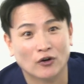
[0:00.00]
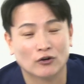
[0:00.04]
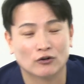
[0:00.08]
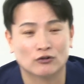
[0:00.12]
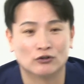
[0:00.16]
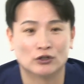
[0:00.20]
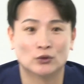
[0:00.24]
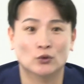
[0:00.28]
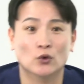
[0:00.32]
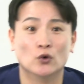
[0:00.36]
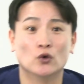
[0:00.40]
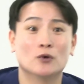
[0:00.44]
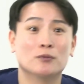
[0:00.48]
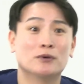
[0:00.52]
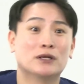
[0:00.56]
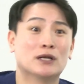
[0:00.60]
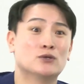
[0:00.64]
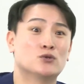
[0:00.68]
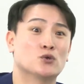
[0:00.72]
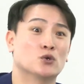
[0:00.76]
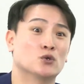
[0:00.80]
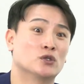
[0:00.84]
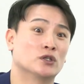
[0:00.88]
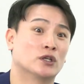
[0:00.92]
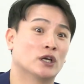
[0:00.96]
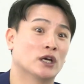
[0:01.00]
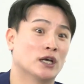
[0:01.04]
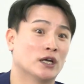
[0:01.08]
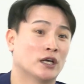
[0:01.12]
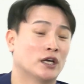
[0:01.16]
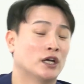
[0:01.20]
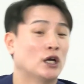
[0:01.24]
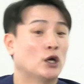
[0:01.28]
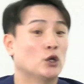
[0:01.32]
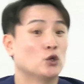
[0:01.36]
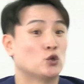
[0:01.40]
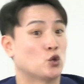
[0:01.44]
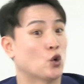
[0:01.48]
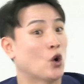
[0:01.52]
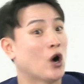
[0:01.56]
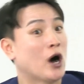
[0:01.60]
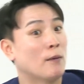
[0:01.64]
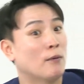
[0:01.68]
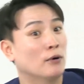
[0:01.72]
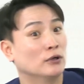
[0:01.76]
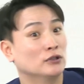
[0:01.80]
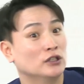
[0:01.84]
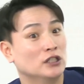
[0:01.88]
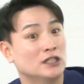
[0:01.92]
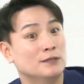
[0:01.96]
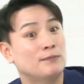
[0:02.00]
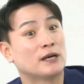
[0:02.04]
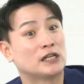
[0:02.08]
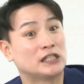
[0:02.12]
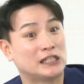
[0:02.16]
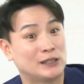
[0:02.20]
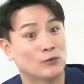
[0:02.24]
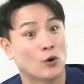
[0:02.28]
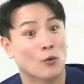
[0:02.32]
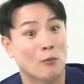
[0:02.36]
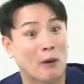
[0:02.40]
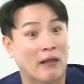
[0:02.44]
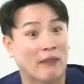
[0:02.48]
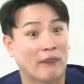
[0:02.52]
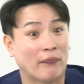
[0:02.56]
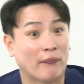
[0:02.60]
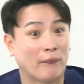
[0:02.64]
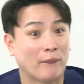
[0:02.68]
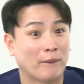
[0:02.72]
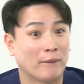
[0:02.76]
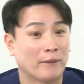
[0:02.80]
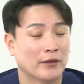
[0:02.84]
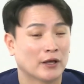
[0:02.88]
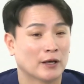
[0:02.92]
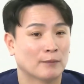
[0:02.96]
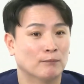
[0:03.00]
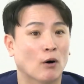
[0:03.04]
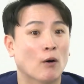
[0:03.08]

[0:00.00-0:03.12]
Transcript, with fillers: 우리 음. 농협이라는 조직의 조합원이 215만, 네.